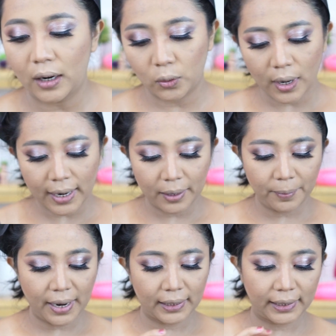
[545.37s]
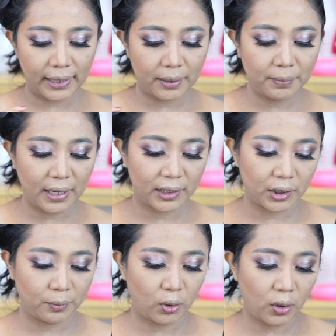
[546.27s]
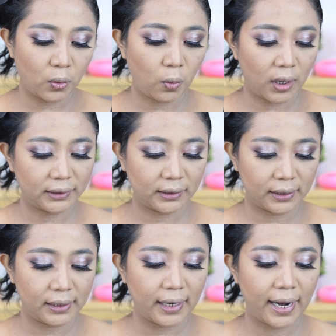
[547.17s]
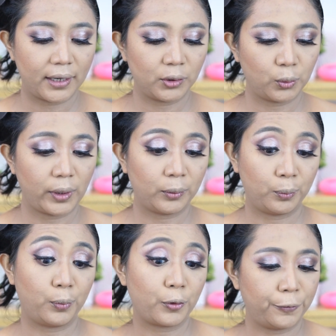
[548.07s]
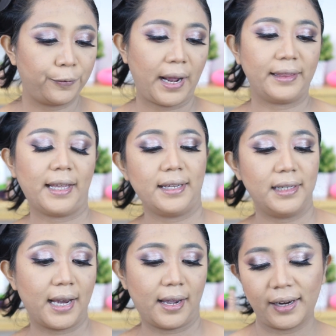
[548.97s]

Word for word: Aku akan pakai blush box water and sweat proof katanya.